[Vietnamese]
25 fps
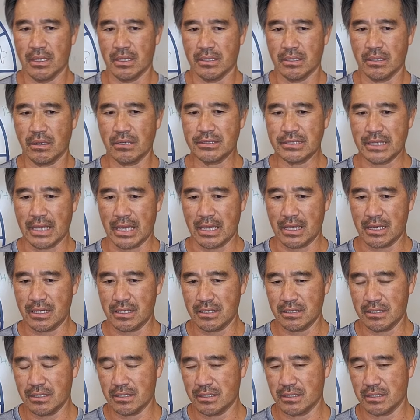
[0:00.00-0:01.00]
nó sẽ
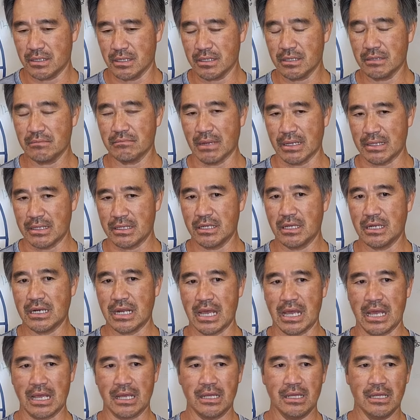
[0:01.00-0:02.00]
những bệnh như
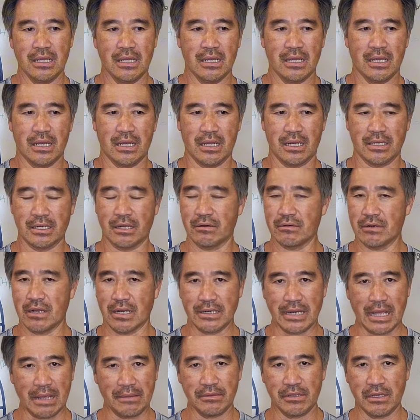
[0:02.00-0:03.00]
là ờ, đó
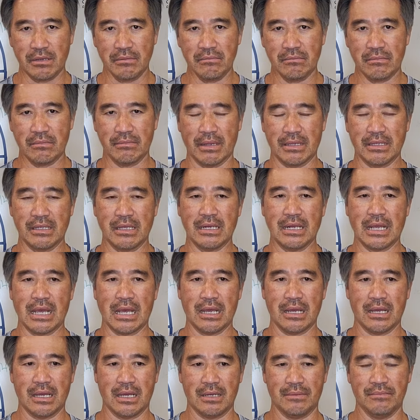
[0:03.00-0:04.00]
lần này những bệnh như
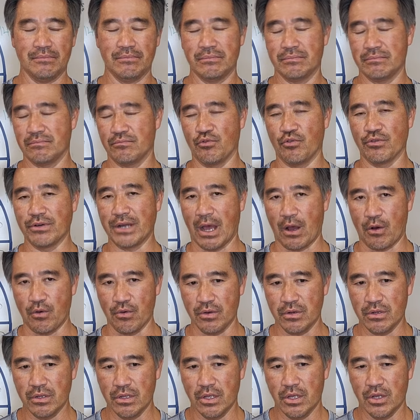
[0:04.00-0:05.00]
là mùa
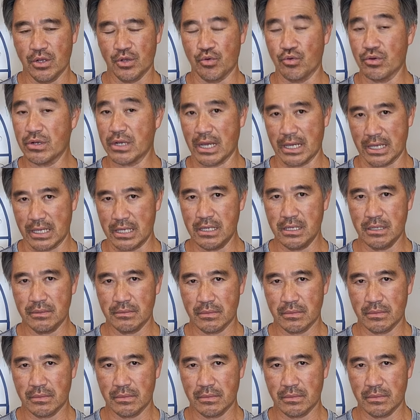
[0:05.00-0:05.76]
đậu của khỉ